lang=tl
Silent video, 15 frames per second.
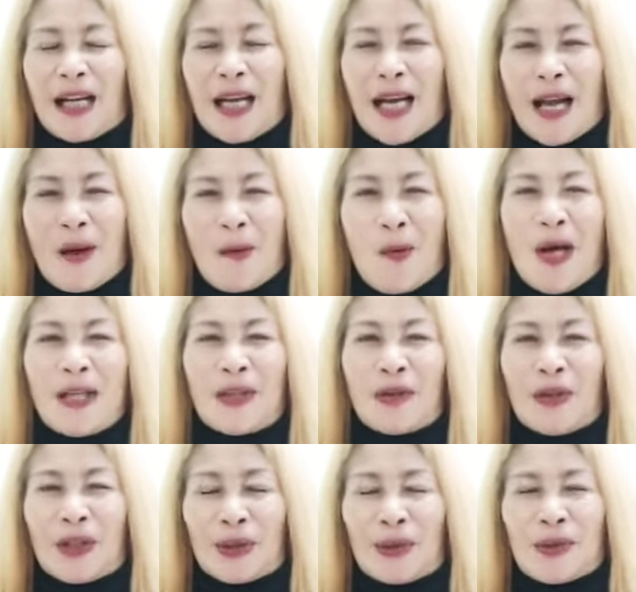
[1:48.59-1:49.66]
nagawa niyo
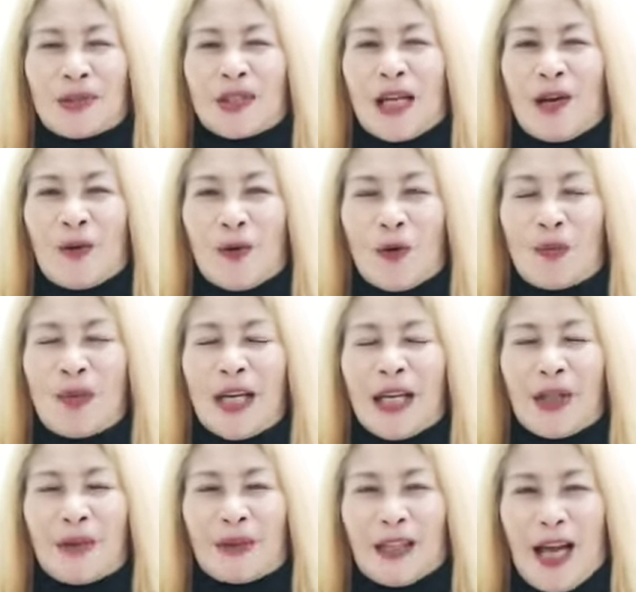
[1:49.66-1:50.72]
ito sa loob ng
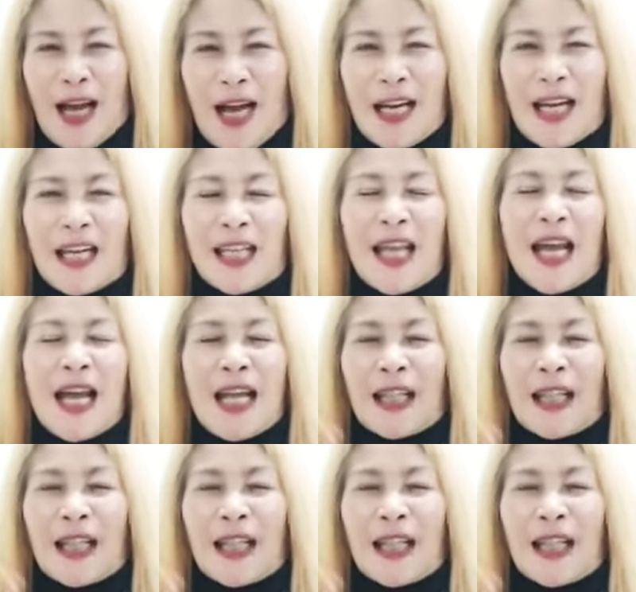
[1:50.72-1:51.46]
inyong tahanan,